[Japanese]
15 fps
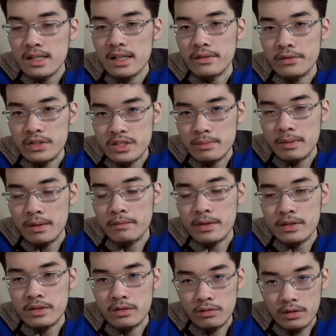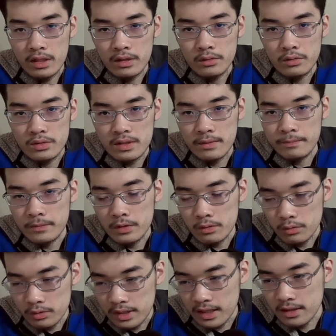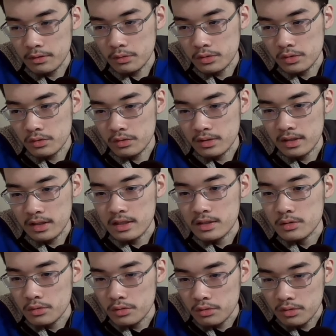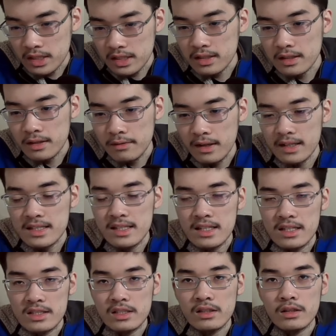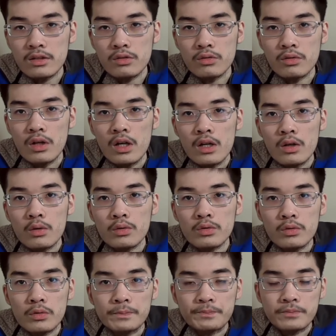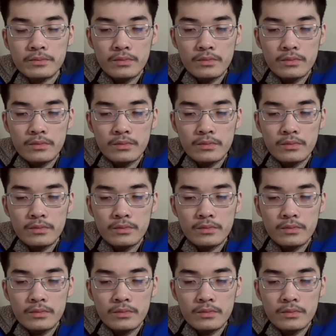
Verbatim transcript: あの、一番悪いっていうか、当然、裏金を作ったり、そういう金権腐敗政治っていうことを、